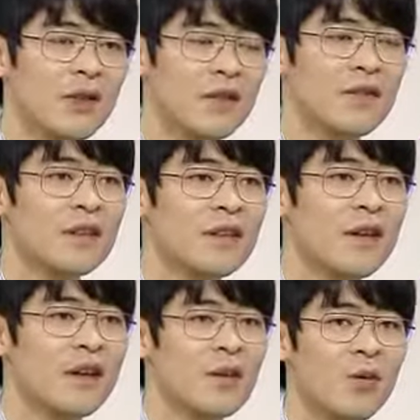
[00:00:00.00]
할 수
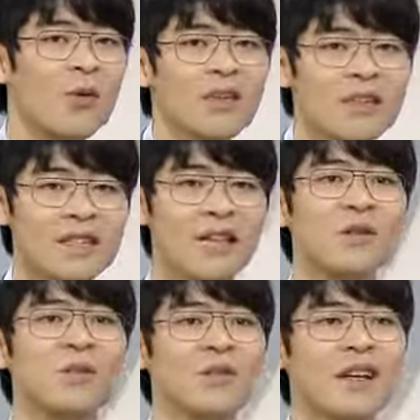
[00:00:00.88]
있는데 음. 꼭 이제
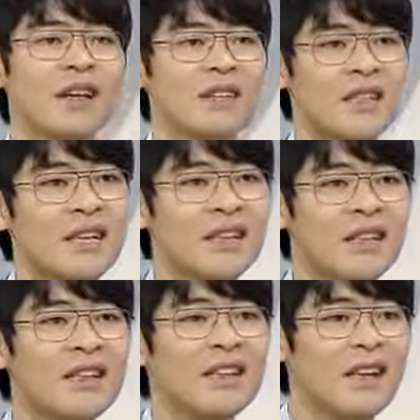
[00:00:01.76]
자녀분들께 제
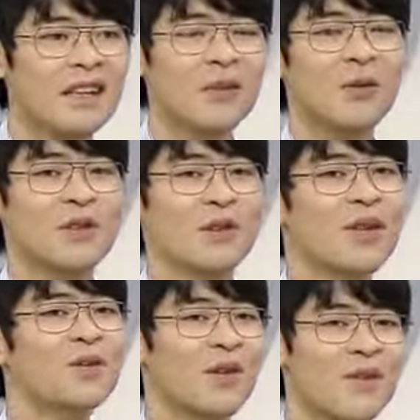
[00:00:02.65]
이 이야기를 꼭
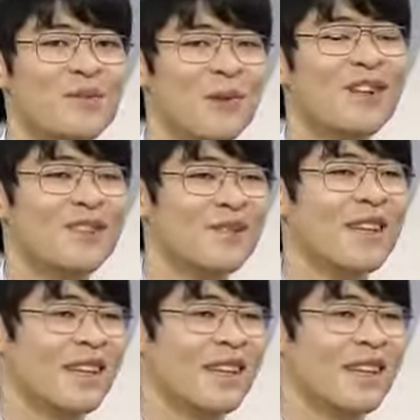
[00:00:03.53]
전해주셨으면 좋겠습니다.